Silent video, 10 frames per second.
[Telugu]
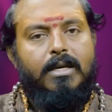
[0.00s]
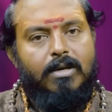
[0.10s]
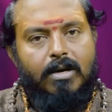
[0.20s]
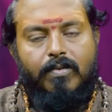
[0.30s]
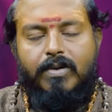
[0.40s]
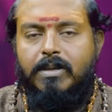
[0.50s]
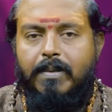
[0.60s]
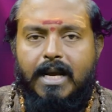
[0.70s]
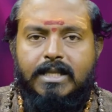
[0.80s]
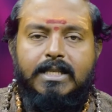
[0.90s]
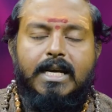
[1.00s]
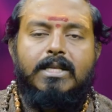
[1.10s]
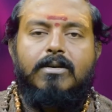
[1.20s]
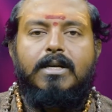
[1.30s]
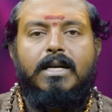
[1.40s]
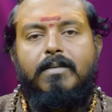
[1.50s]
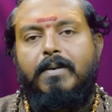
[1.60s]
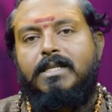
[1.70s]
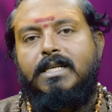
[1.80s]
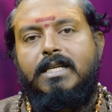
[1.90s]
ఈ యొక్క వృషభ రాశి జాతకులను కనుక
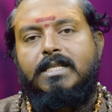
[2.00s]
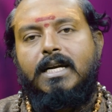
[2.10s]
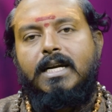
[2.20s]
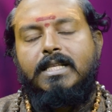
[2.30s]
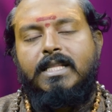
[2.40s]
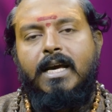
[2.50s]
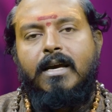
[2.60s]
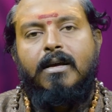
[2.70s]
పరిశీలించినట్లయితే